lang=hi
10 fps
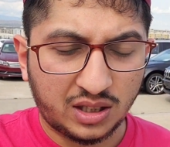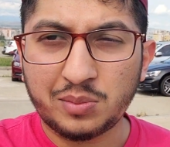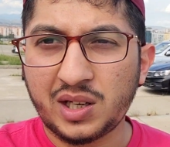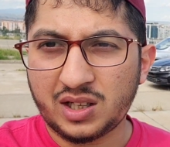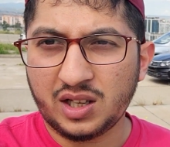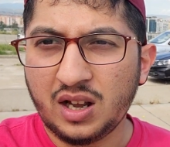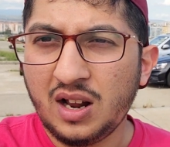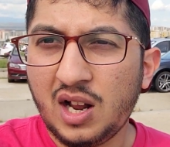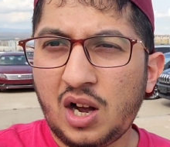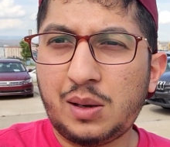सामने आ रही
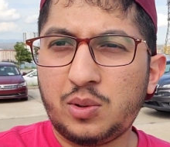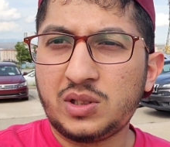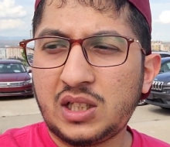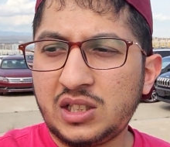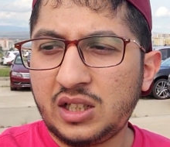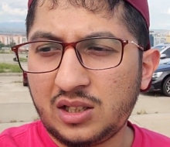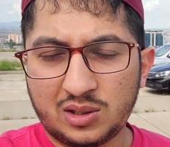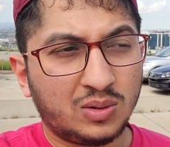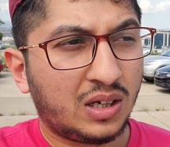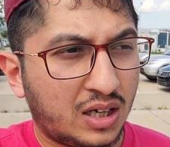हैं आप लोगों के साथ शेयर
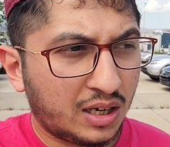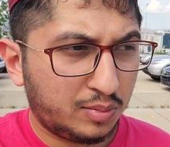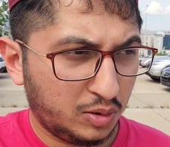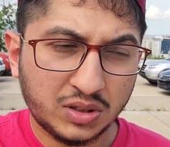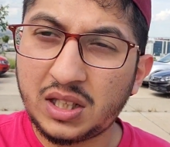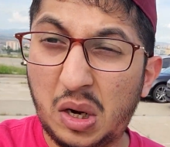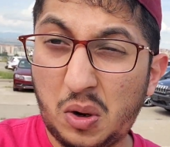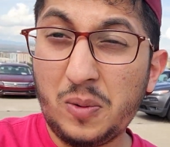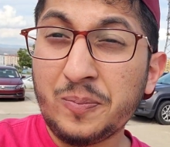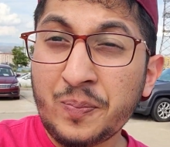करता हूँ ताकि आप लोगों के साथ ना हो